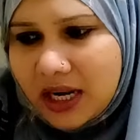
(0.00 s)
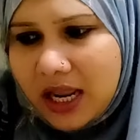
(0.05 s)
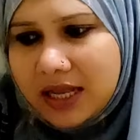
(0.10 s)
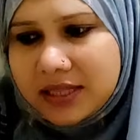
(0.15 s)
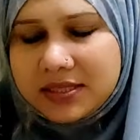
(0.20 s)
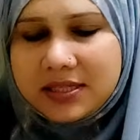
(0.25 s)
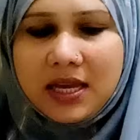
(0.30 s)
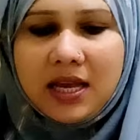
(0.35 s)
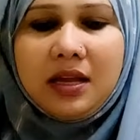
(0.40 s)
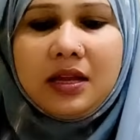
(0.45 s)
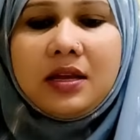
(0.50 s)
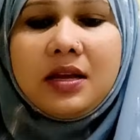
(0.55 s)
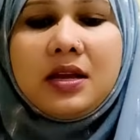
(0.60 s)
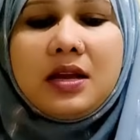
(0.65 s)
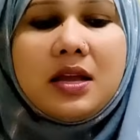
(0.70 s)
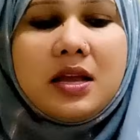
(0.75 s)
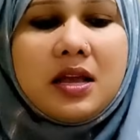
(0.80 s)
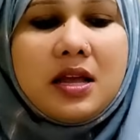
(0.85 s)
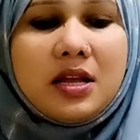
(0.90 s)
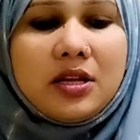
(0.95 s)
আচ্ছা
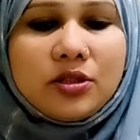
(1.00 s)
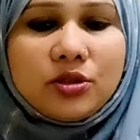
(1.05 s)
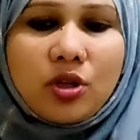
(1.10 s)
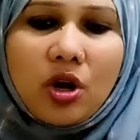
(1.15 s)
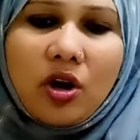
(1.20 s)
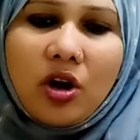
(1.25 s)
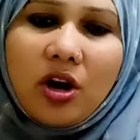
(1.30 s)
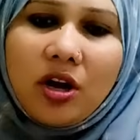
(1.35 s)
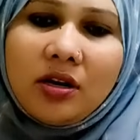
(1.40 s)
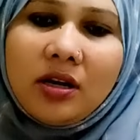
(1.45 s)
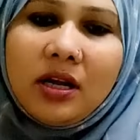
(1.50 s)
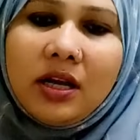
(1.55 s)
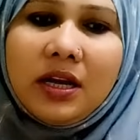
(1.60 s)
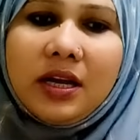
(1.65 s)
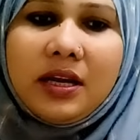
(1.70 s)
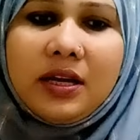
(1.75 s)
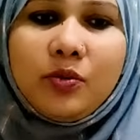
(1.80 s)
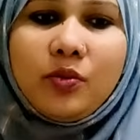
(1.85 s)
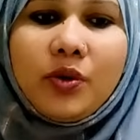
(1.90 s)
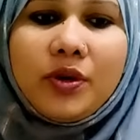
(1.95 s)
তখন
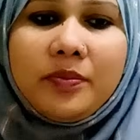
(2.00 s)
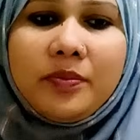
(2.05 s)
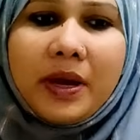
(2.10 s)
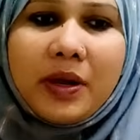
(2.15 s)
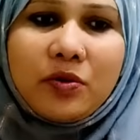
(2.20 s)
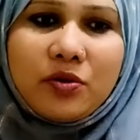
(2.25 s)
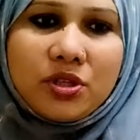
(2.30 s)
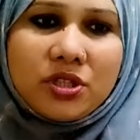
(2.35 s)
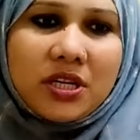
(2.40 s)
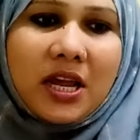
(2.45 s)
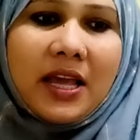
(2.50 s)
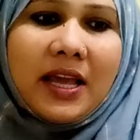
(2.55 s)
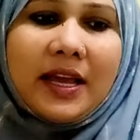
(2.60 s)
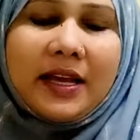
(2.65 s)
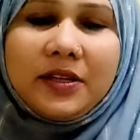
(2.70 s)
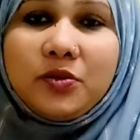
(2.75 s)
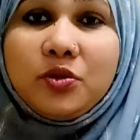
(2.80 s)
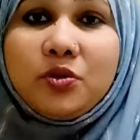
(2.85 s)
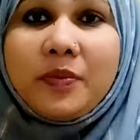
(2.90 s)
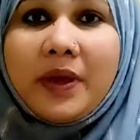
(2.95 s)
হ্যাঁ ওই মানুষটা
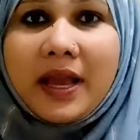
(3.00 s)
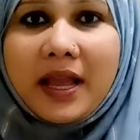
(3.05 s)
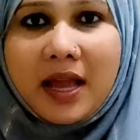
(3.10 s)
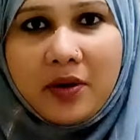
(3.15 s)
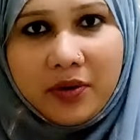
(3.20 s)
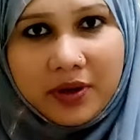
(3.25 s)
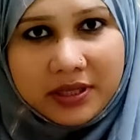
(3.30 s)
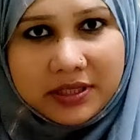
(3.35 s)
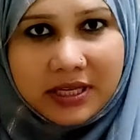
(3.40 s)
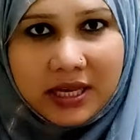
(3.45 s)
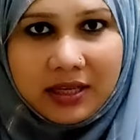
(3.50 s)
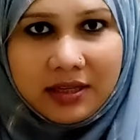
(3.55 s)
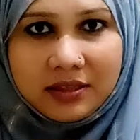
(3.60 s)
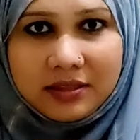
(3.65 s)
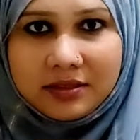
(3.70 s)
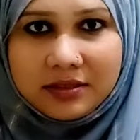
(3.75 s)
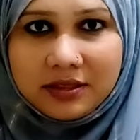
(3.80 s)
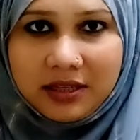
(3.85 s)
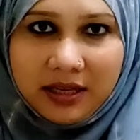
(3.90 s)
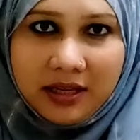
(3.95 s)
একদম একা হয়ে যায়
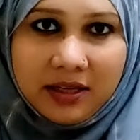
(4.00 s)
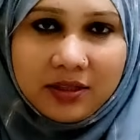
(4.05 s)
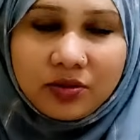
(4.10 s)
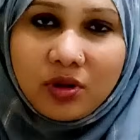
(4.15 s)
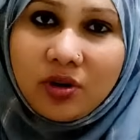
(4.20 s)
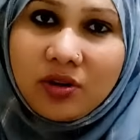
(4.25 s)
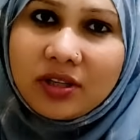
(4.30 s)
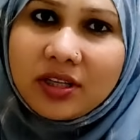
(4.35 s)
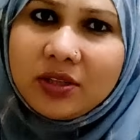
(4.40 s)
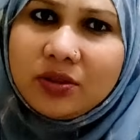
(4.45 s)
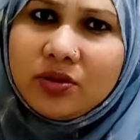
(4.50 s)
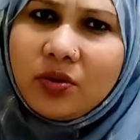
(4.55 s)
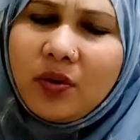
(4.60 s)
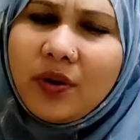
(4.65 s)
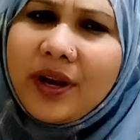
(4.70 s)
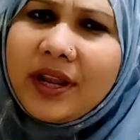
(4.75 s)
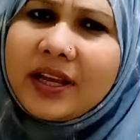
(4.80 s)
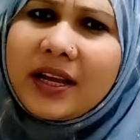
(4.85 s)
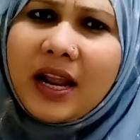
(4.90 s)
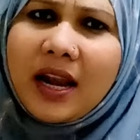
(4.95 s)
হ্যাঁ তখন কিন্তু
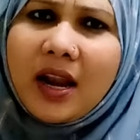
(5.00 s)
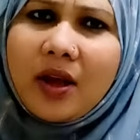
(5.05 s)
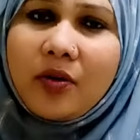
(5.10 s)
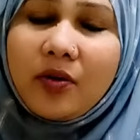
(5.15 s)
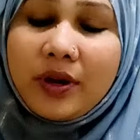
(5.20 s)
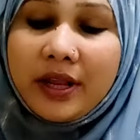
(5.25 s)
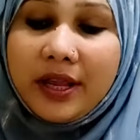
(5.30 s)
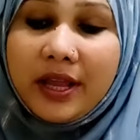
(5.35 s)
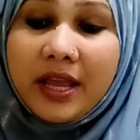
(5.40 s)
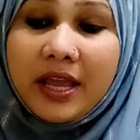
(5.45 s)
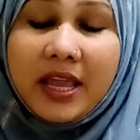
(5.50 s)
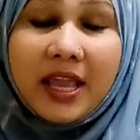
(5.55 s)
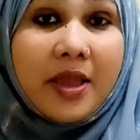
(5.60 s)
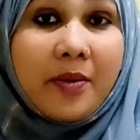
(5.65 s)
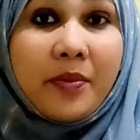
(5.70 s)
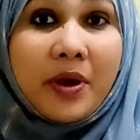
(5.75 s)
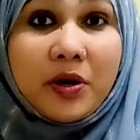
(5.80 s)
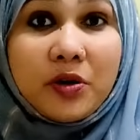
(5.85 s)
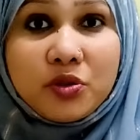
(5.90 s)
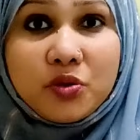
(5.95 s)
অনেক কান্না করে এই
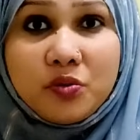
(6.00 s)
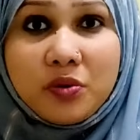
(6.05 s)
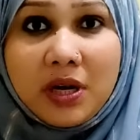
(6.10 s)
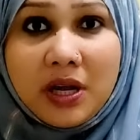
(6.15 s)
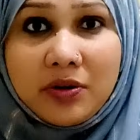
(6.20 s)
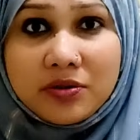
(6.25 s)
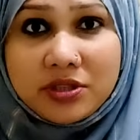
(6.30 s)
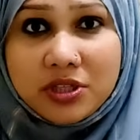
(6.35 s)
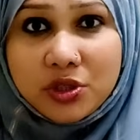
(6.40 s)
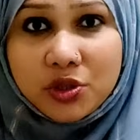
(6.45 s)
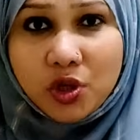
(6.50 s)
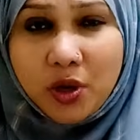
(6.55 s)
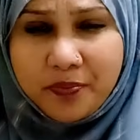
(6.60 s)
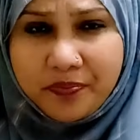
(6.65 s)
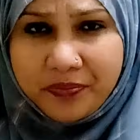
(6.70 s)
মানুষগুলা হচ্ছে সব